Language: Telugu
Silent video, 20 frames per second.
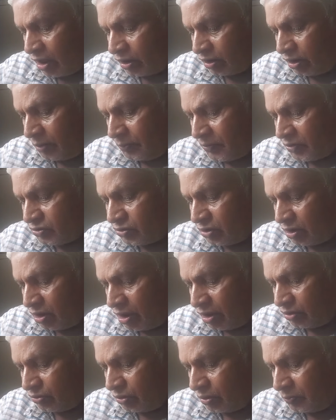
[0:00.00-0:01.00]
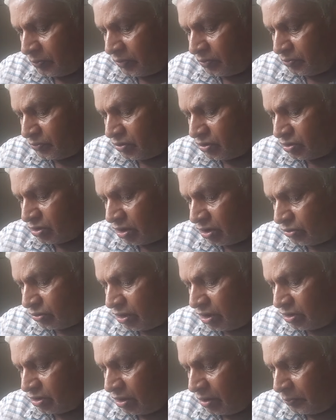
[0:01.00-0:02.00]
అఖిలపక్ష నాయకులు పిలుపునిచ్చారు
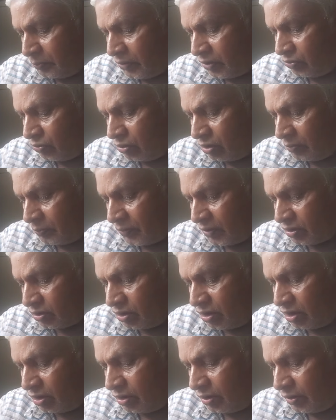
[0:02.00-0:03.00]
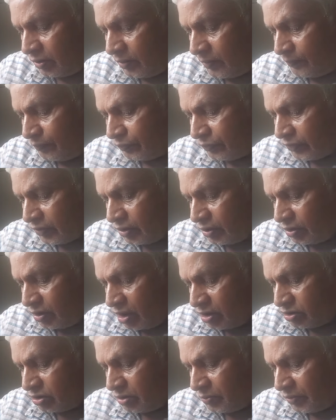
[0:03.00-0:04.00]
కేంద్రంపై ఒక ప్రత్యేక
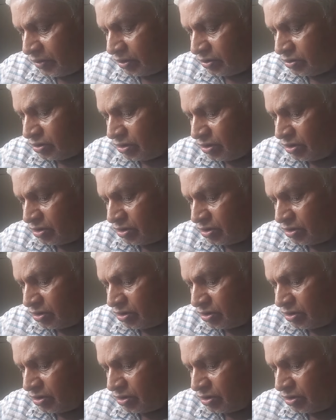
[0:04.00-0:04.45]
రాష్ట్రాన్ని